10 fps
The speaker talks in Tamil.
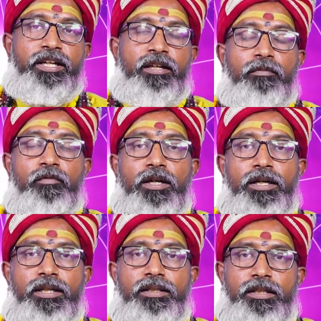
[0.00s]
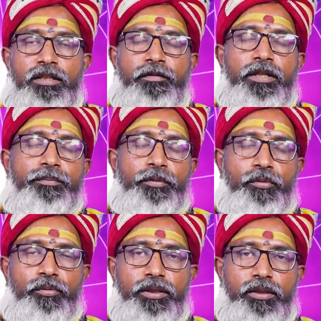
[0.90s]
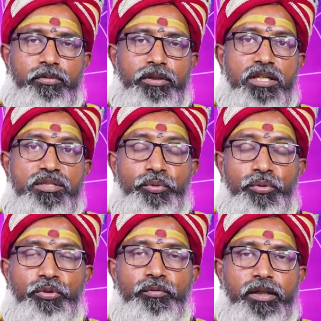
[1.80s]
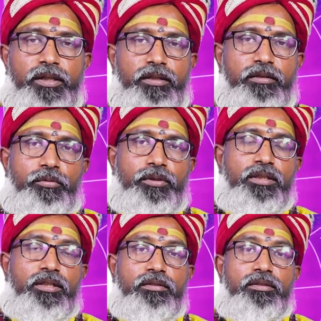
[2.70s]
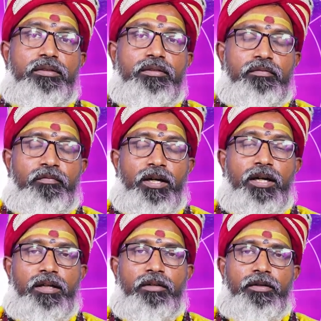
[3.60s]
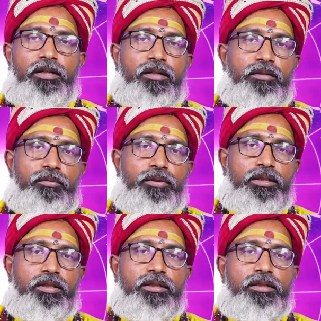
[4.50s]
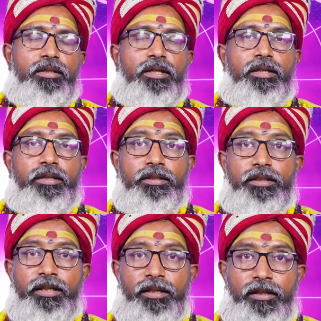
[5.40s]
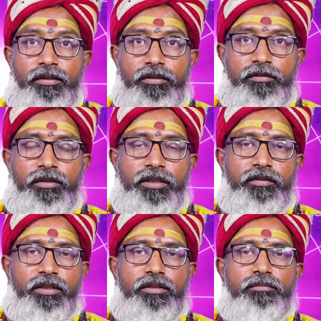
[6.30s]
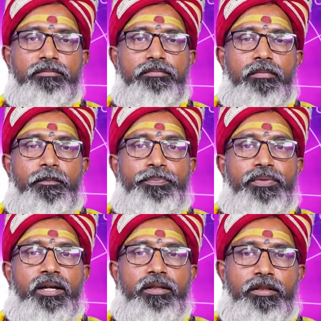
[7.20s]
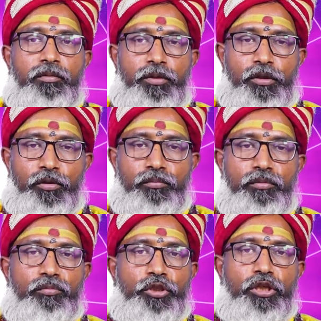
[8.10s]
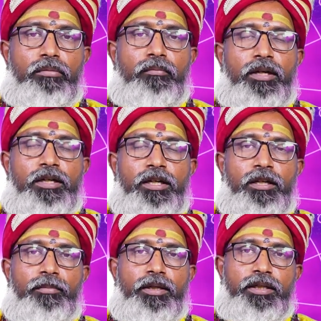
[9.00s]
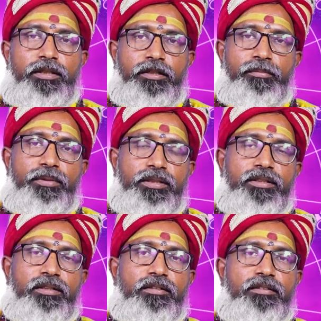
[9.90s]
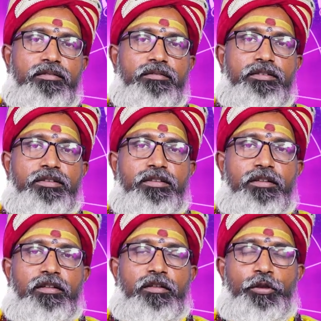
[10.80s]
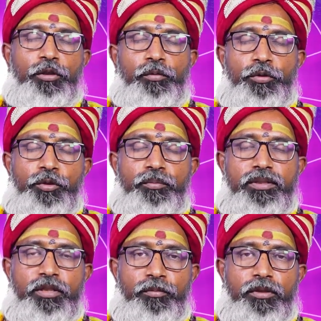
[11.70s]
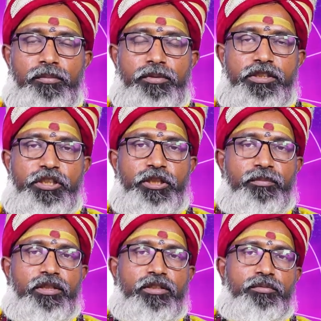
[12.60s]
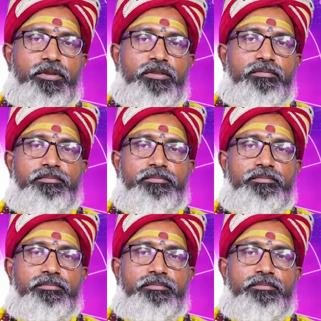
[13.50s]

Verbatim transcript: நிலம் வாங்கிறதுக்கான வாய்ப்பை உருவாக்கி கொடுக்குறாரு சொத்து வாங்கிறதுக்கு கொடுக்குறாரு வாகனம் வாங்கிறதுக்கு கொடுக்குறாரு இதுக்கு எல்லாத்துக்கும் வழி வருது அதோட ரொம்ப முக்கியம் மங்கள பாக்கியத்தை ஏற்படுத்தி தர்றார் இந்த வருஷம் திருமணம் நிச்சயமாக உண்டு